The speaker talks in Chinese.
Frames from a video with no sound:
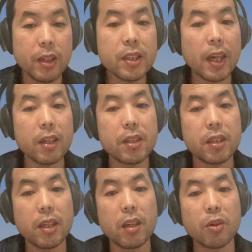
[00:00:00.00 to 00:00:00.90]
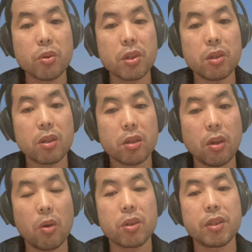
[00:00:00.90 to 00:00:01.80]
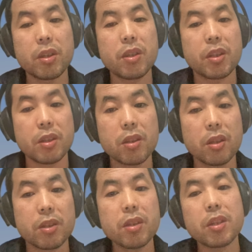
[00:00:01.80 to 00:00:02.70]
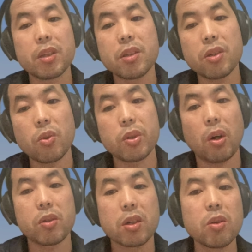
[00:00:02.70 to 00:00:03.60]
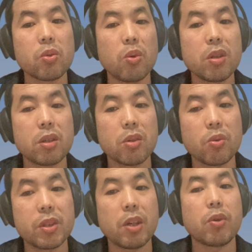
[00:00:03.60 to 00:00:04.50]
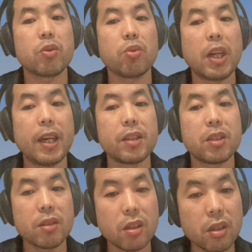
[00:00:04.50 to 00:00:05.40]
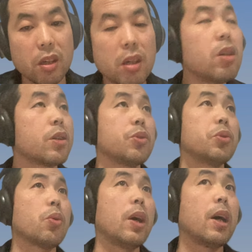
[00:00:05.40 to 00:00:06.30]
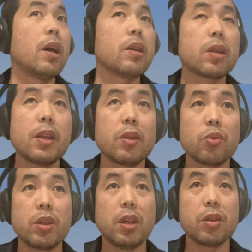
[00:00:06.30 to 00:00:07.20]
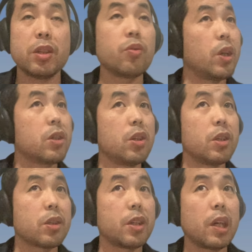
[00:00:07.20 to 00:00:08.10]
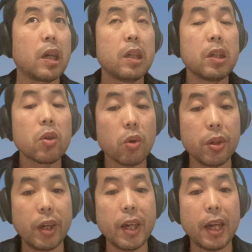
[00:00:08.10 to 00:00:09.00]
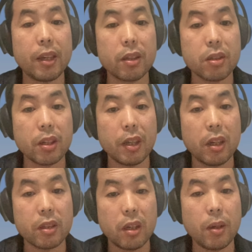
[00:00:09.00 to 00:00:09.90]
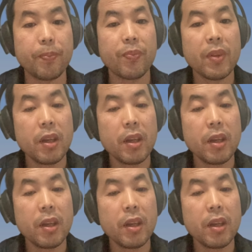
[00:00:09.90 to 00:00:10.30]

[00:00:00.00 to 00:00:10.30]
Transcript: 人才和企业的流失导致经济停滞，经济停滞又会导致更多的这种监管出台，形成这个恶性循环啊。它呢就是这样，新能源车也是这样，关于 AI 也是这个样的啊。